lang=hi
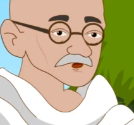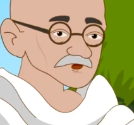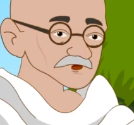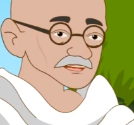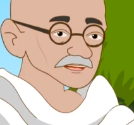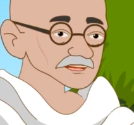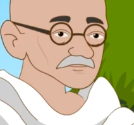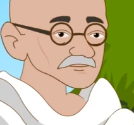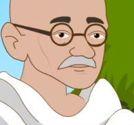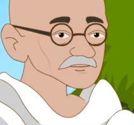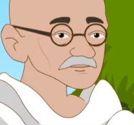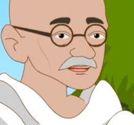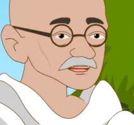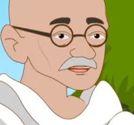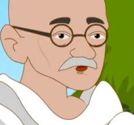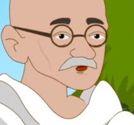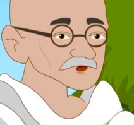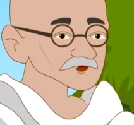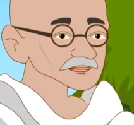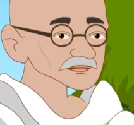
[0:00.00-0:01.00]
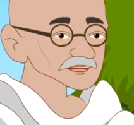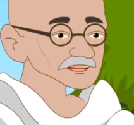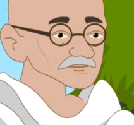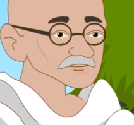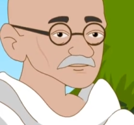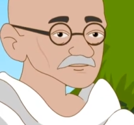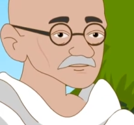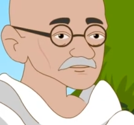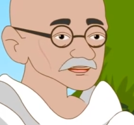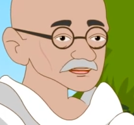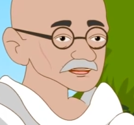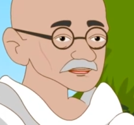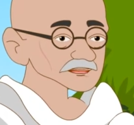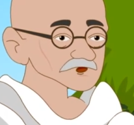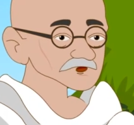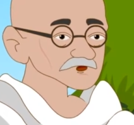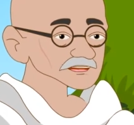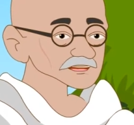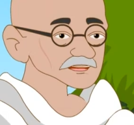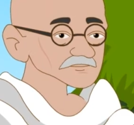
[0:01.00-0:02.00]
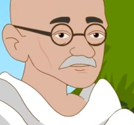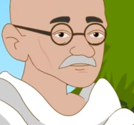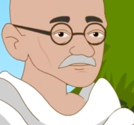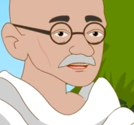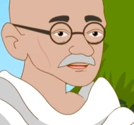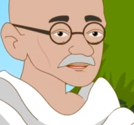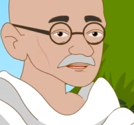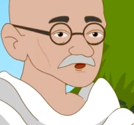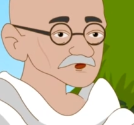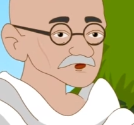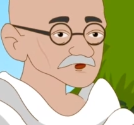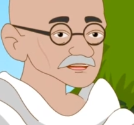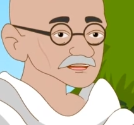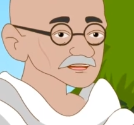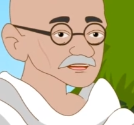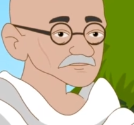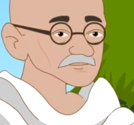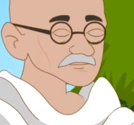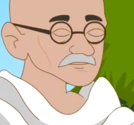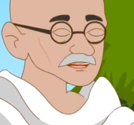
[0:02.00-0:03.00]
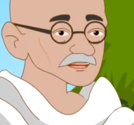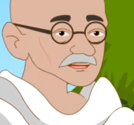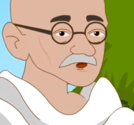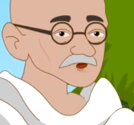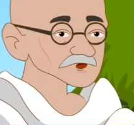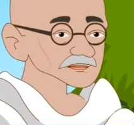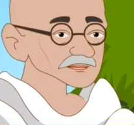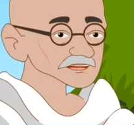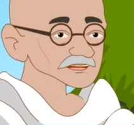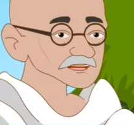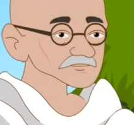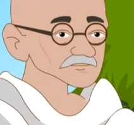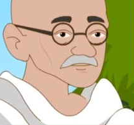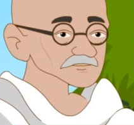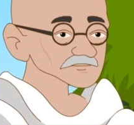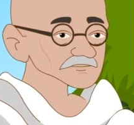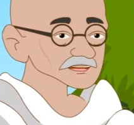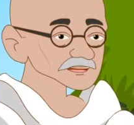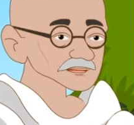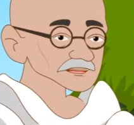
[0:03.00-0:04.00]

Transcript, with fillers: अपना अनुभव सुनाया इंदौर प्रवास के दौरान